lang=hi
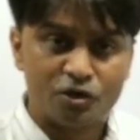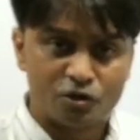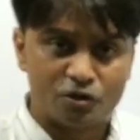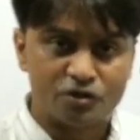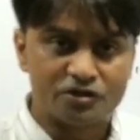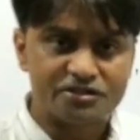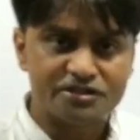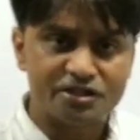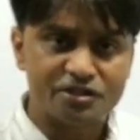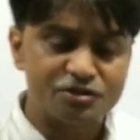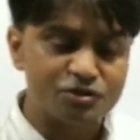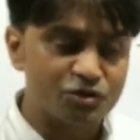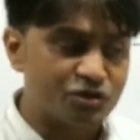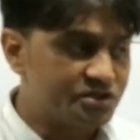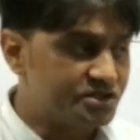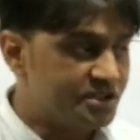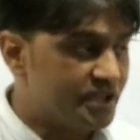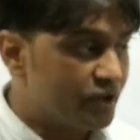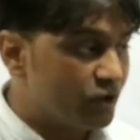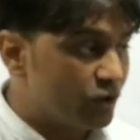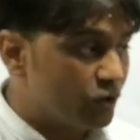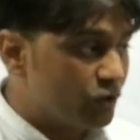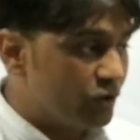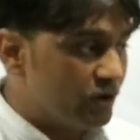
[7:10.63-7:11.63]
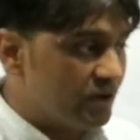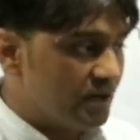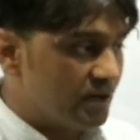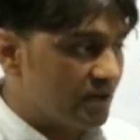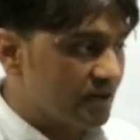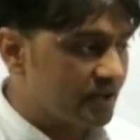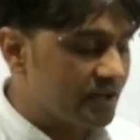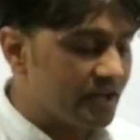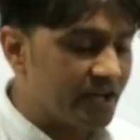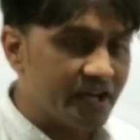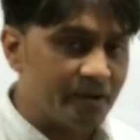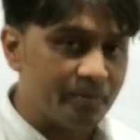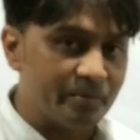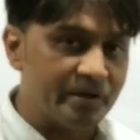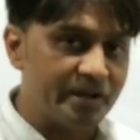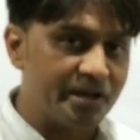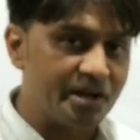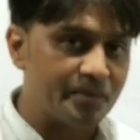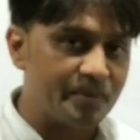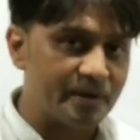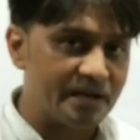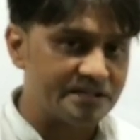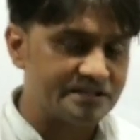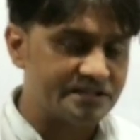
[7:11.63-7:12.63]
खुद से सोचिए कि कोई लड़का है
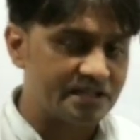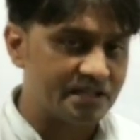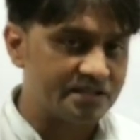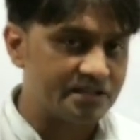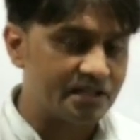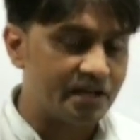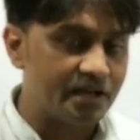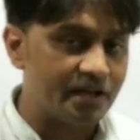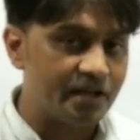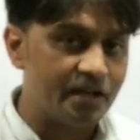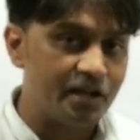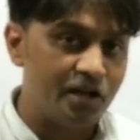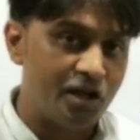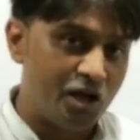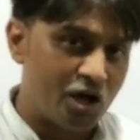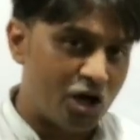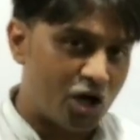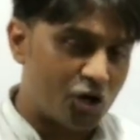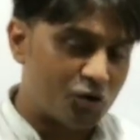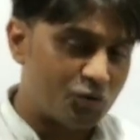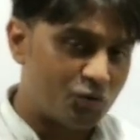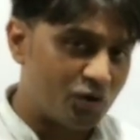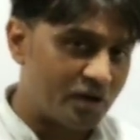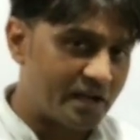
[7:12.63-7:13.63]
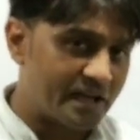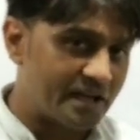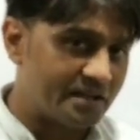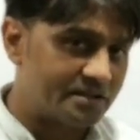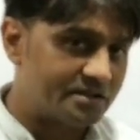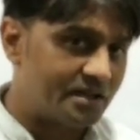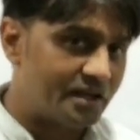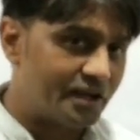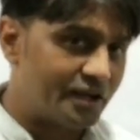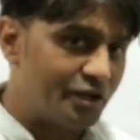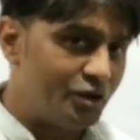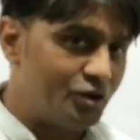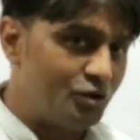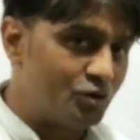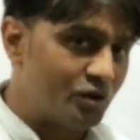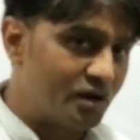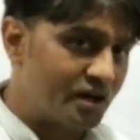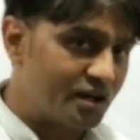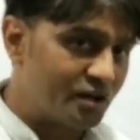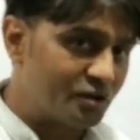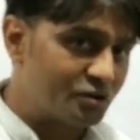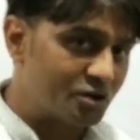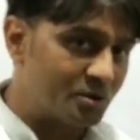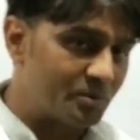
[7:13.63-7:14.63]
मेरे पास आता है और वो कहता है कि यू
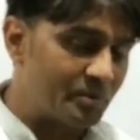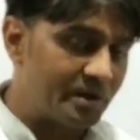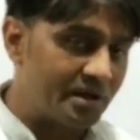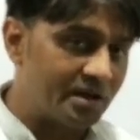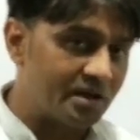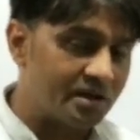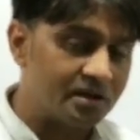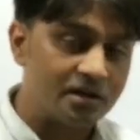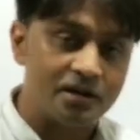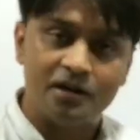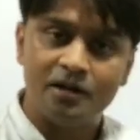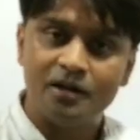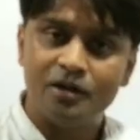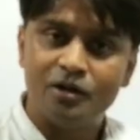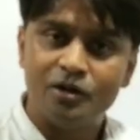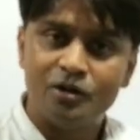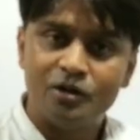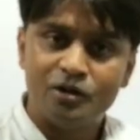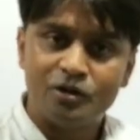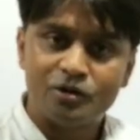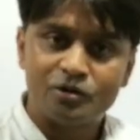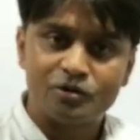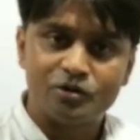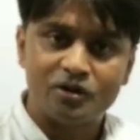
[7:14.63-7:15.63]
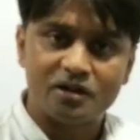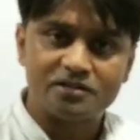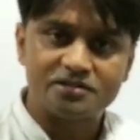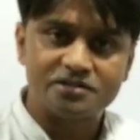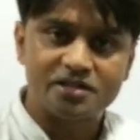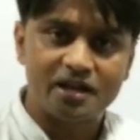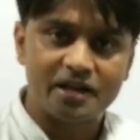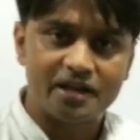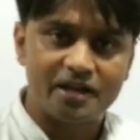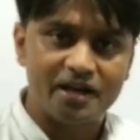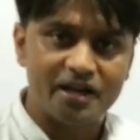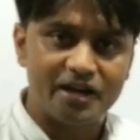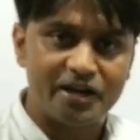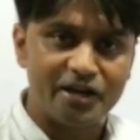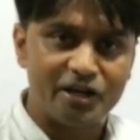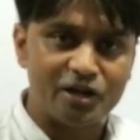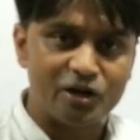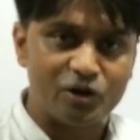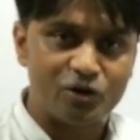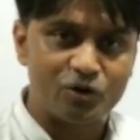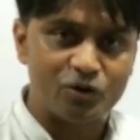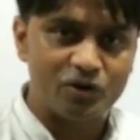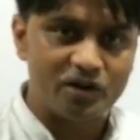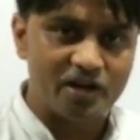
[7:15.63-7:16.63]
आर अ गुड प्लेयर तो अच्छा खिलाड़ी
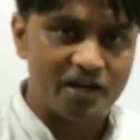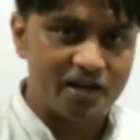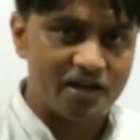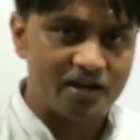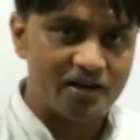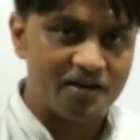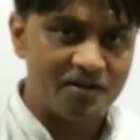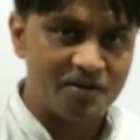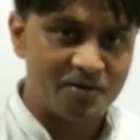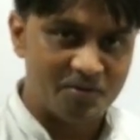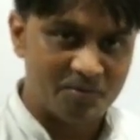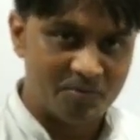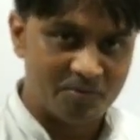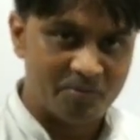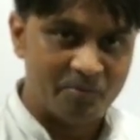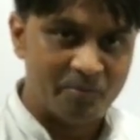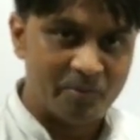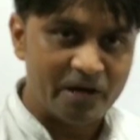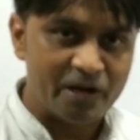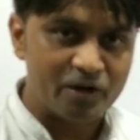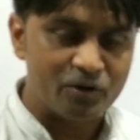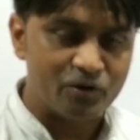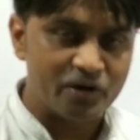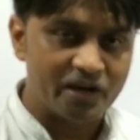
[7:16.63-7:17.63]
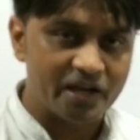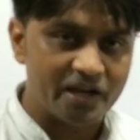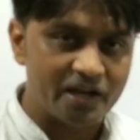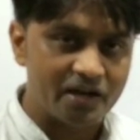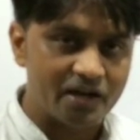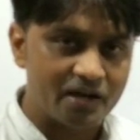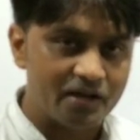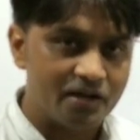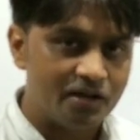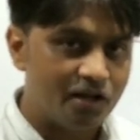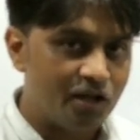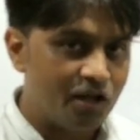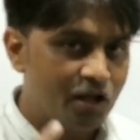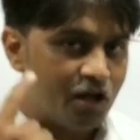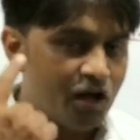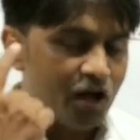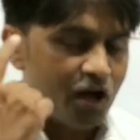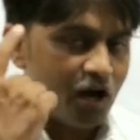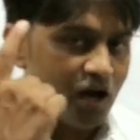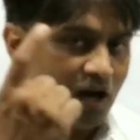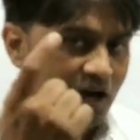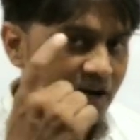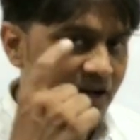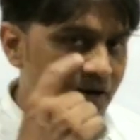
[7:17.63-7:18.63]
कौन हो गया मैं हो गया ना
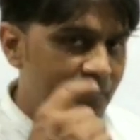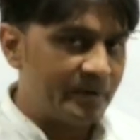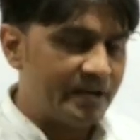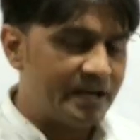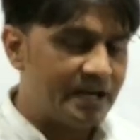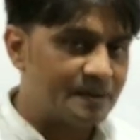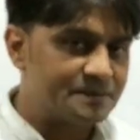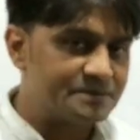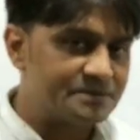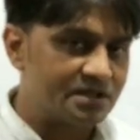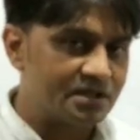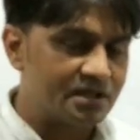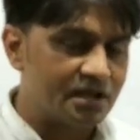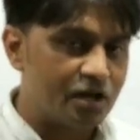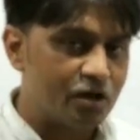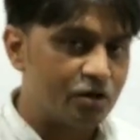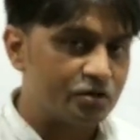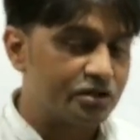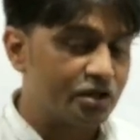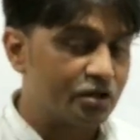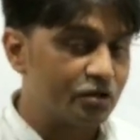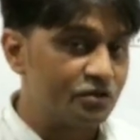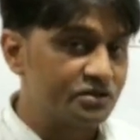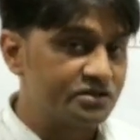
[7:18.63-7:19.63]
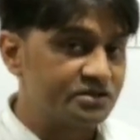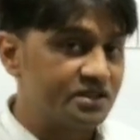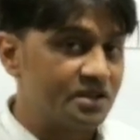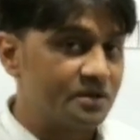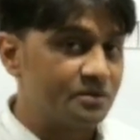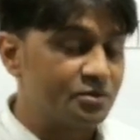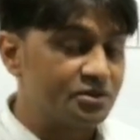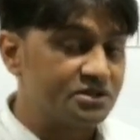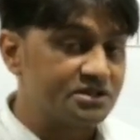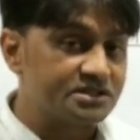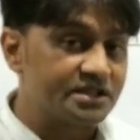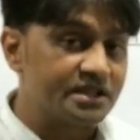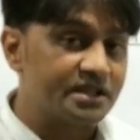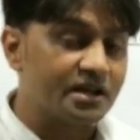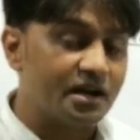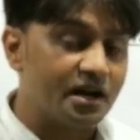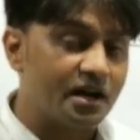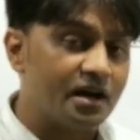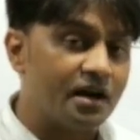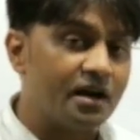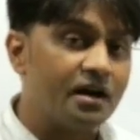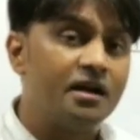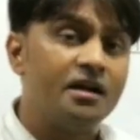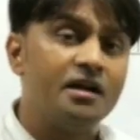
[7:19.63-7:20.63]
अगर मैंने आपसे कहा होता कि उसने मुझसे
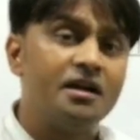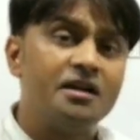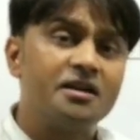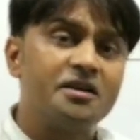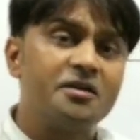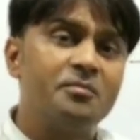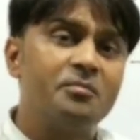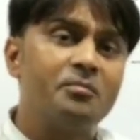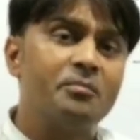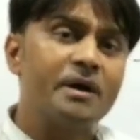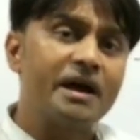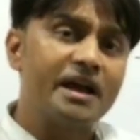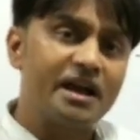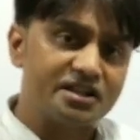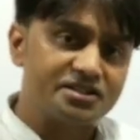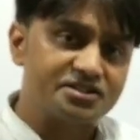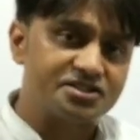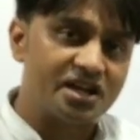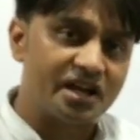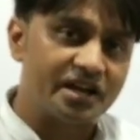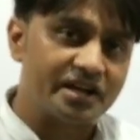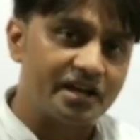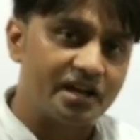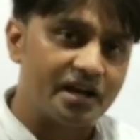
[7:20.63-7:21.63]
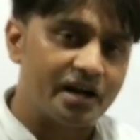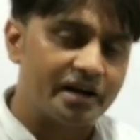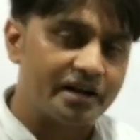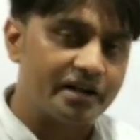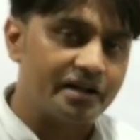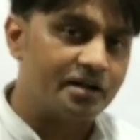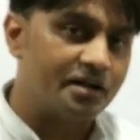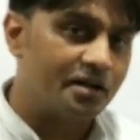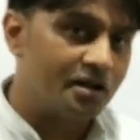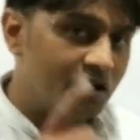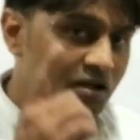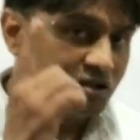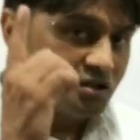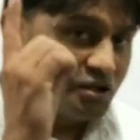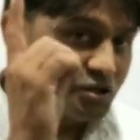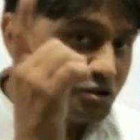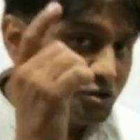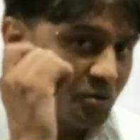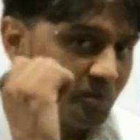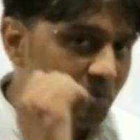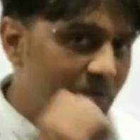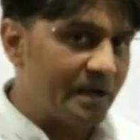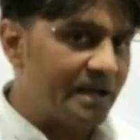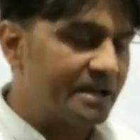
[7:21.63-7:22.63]
कहा कि मैं अच्छा खिलाड़ी ये
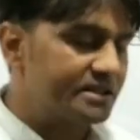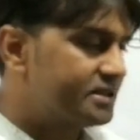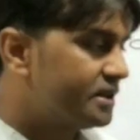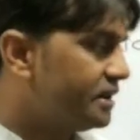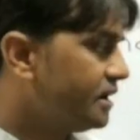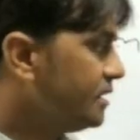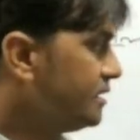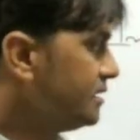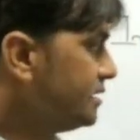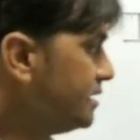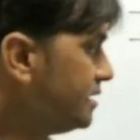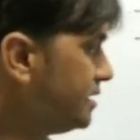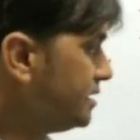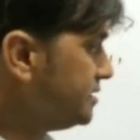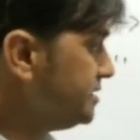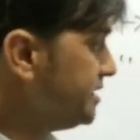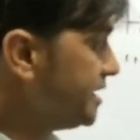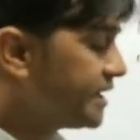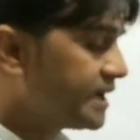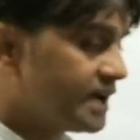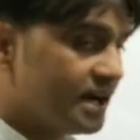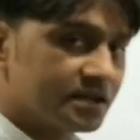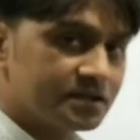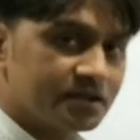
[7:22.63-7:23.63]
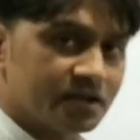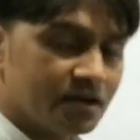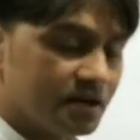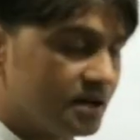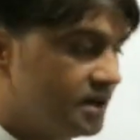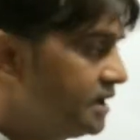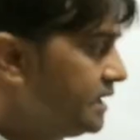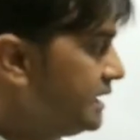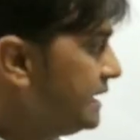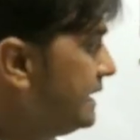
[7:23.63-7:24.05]
जो मैं था ये क्या था